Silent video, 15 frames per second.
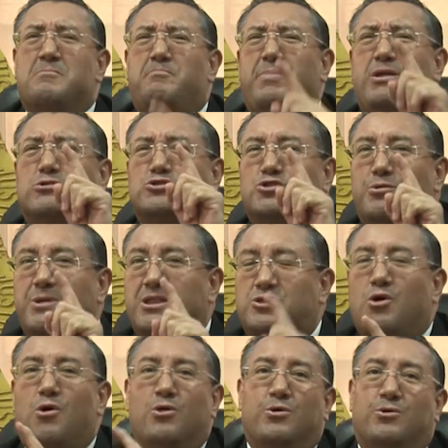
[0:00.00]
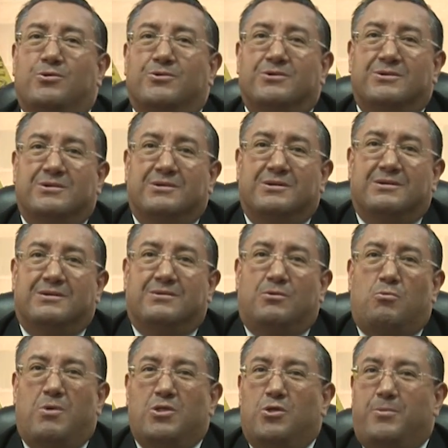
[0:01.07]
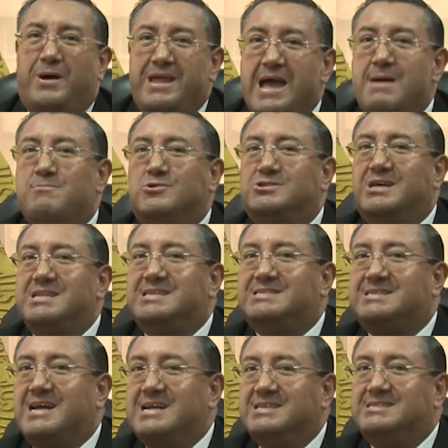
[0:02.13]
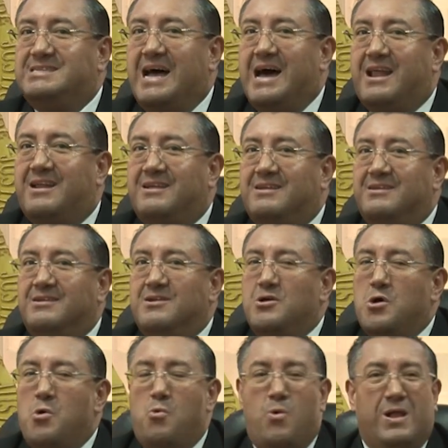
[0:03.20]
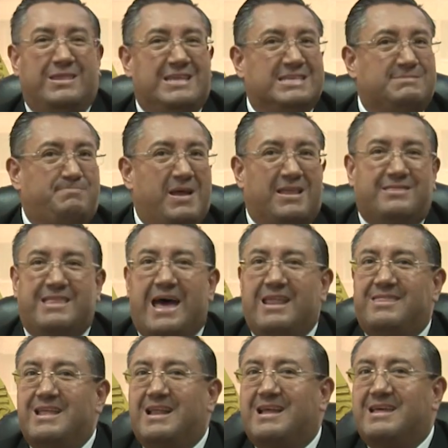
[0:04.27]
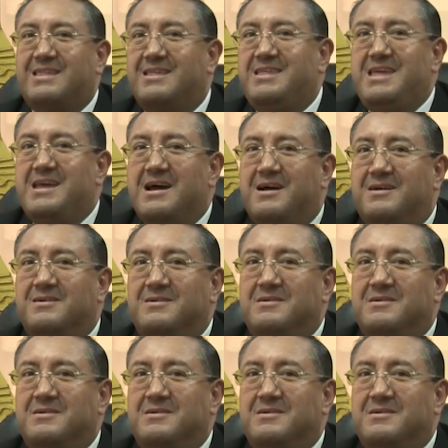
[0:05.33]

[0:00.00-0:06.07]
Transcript: Pero sobre todo, cuando vayamos a descansar o al despertar del cada día,